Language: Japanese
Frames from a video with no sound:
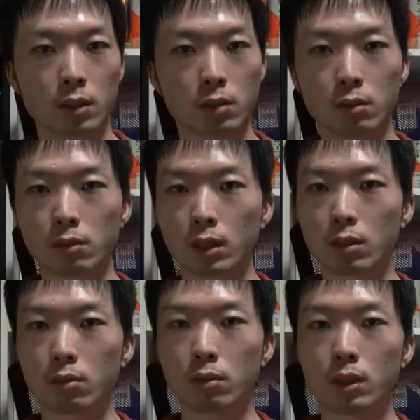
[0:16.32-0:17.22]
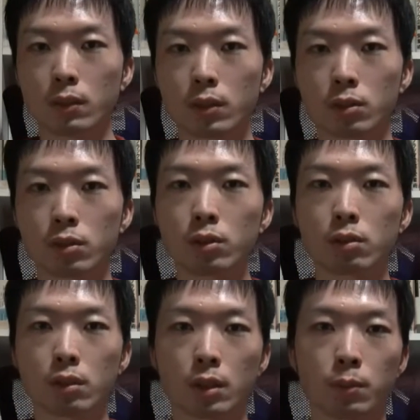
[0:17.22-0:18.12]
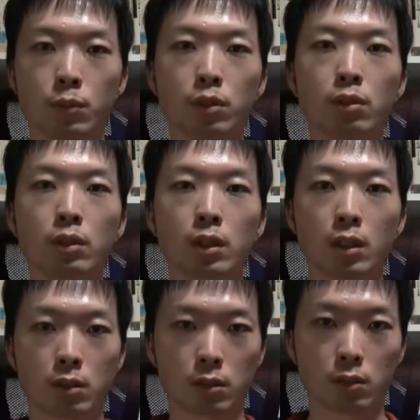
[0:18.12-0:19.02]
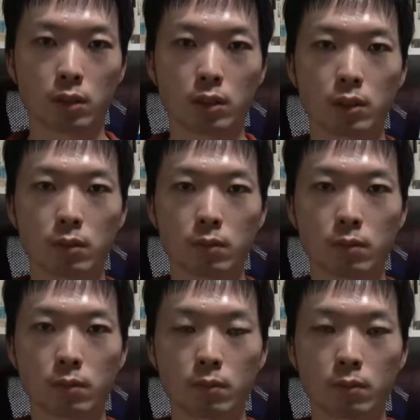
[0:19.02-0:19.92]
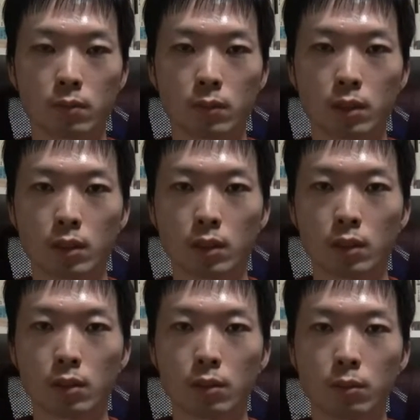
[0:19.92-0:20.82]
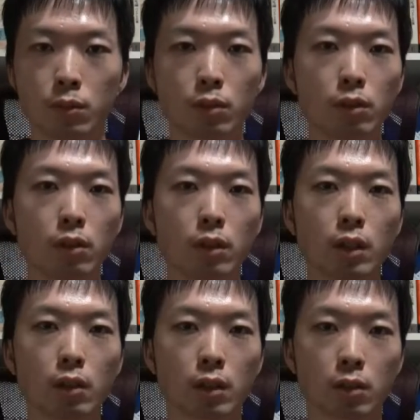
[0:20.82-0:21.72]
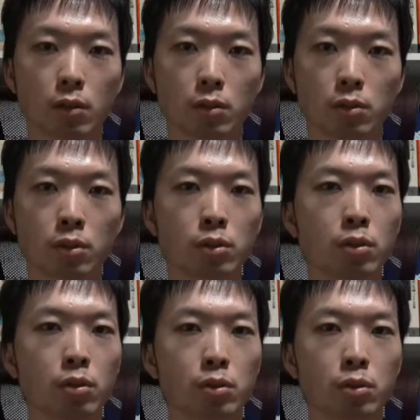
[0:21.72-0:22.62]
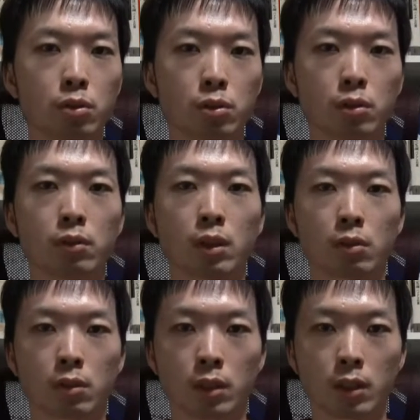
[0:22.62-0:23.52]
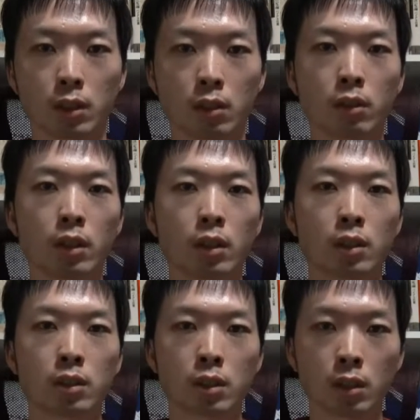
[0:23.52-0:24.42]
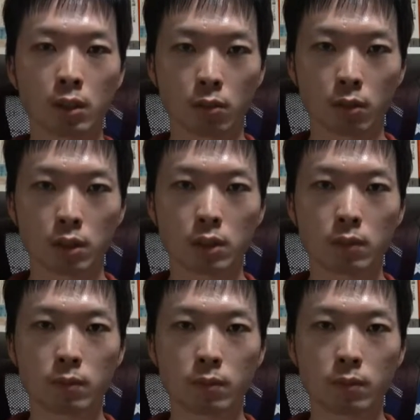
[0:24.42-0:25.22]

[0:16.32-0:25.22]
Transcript: その学校では授業が無料で受けれるそうです無料で受けれるけど卒業証書を受け取れない学歴がつかないということです